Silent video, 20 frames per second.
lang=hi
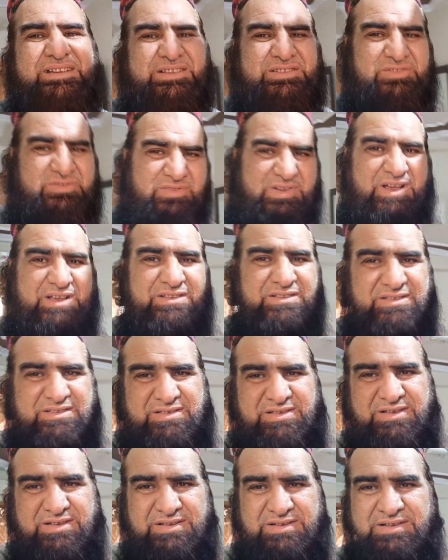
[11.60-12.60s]
इस
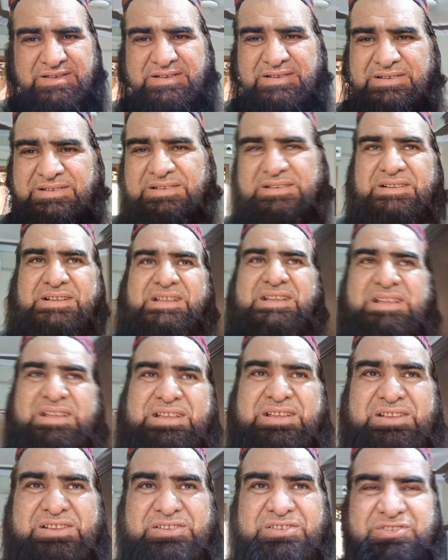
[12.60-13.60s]
वक्त
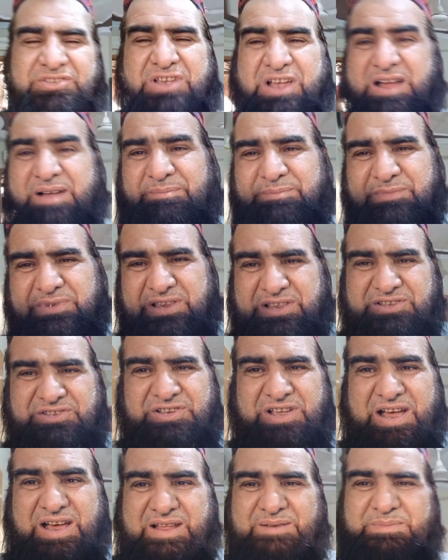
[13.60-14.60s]
शाम के
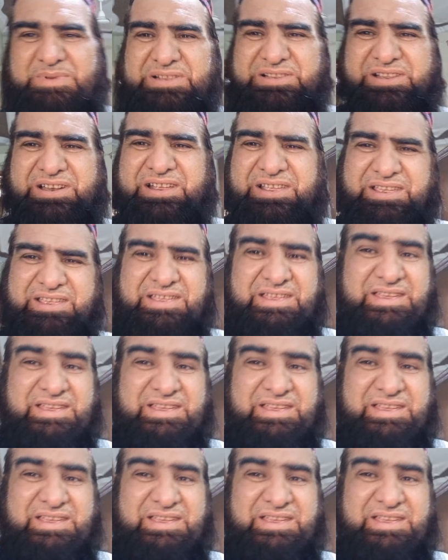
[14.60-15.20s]
चार बज रहे